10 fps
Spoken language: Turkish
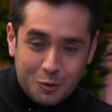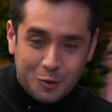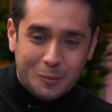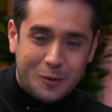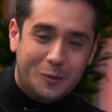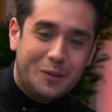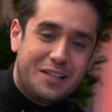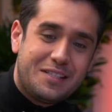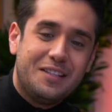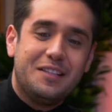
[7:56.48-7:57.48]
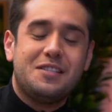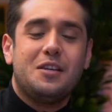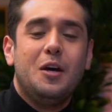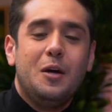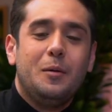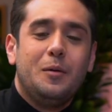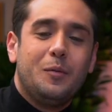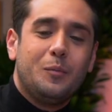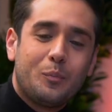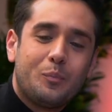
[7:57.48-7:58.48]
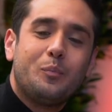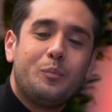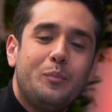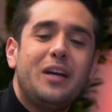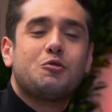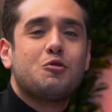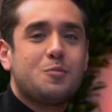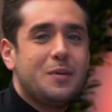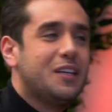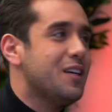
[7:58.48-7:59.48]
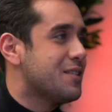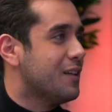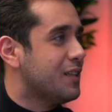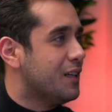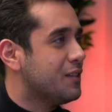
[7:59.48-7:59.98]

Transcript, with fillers: durgun bir gündeyseniz sakin gider. 500 bin Peki. kez atar.